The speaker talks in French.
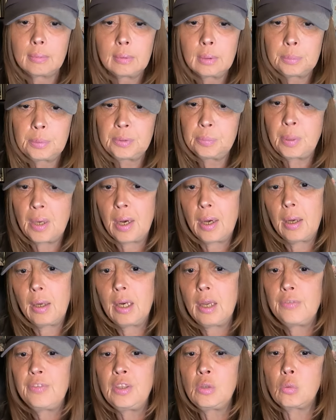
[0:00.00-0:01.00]
Et puis bah,
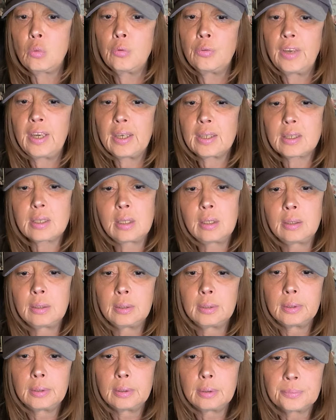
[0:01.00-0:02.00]
la vitre ouverte, hein,
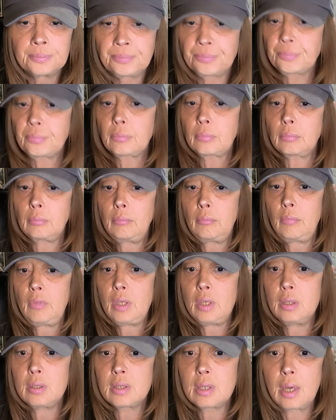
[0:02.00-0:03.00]
euh,
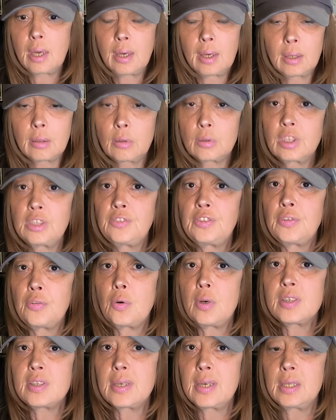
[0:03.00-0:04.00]
ça, quand il fait
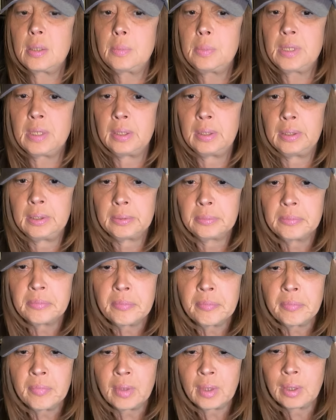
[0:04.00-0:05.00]
froid, ça aide bien. Hein.
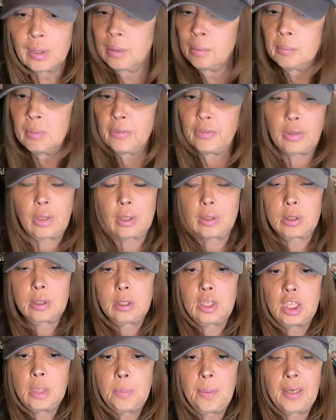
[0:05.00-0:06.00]
Mais je
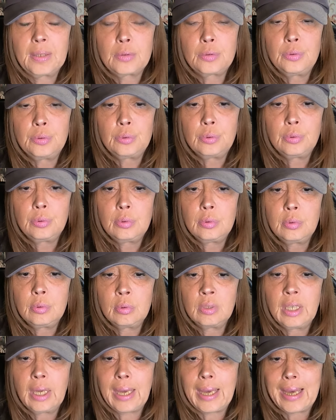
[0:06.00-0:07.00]
sais pas, tu, tu,
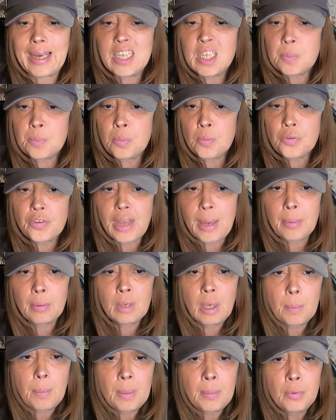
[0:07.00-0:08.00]
on est responsable, on
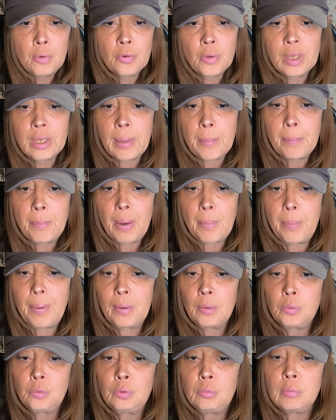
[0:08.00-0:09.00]
n'a pas besoin d'un papa
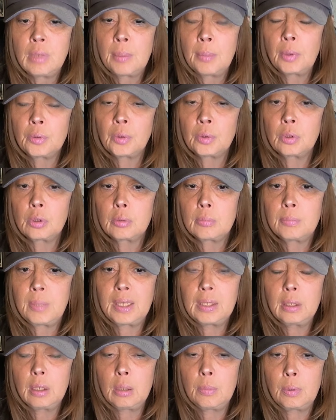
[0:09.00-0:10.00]
ou d'une maman dans notre
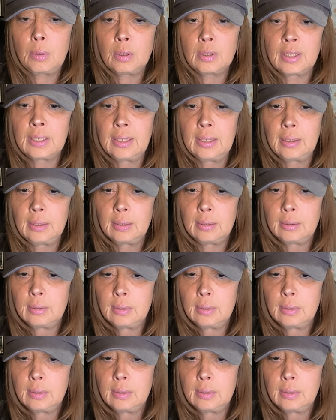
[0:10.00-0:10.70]
bagnole, bordel.